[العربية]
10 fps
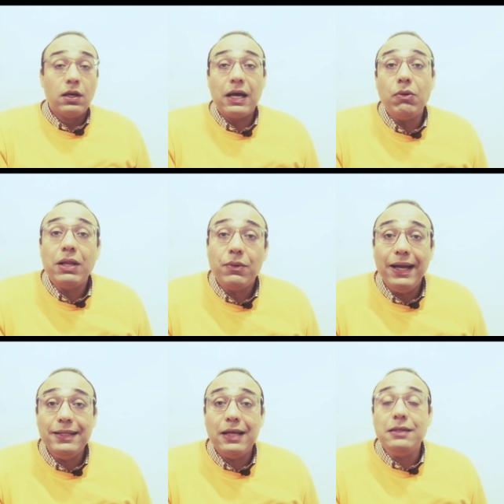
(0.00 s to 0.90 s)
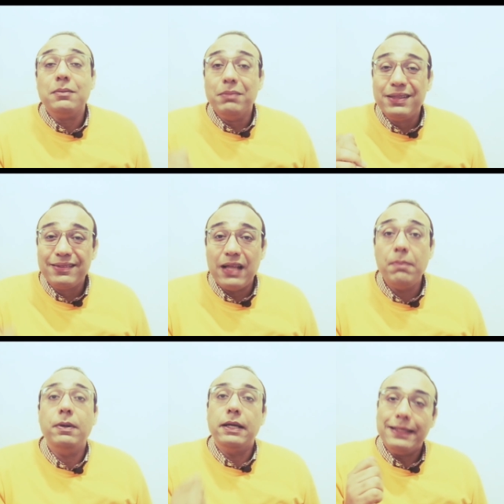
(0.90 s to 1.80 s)
قولا واحدا
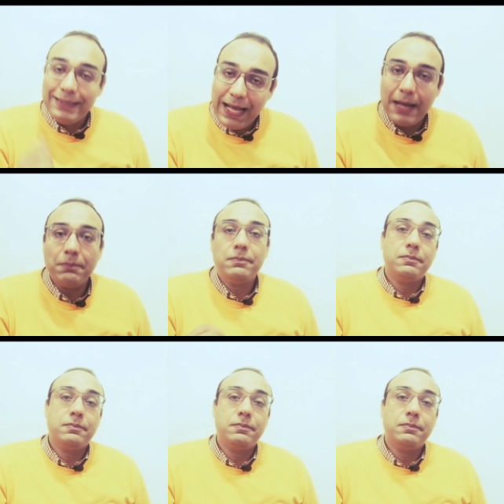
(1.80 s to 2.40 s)
بالطبع نعم